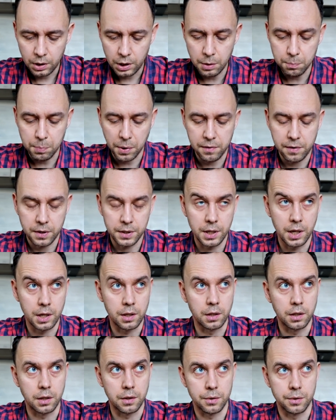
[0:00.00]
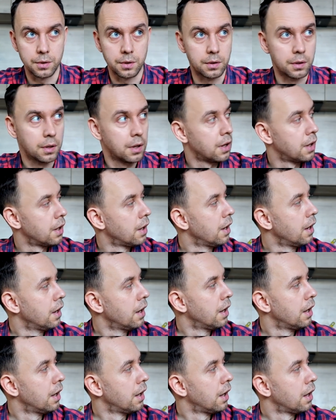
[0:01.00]
И провода она грызет.
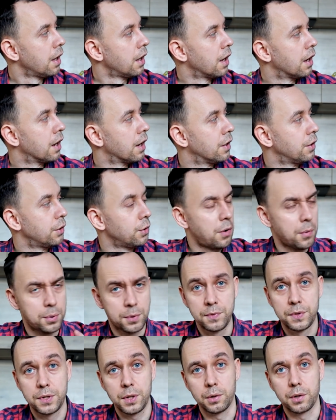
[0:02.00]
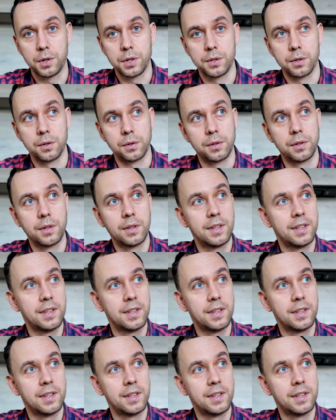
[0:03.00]
Ну, в общем, все грызет.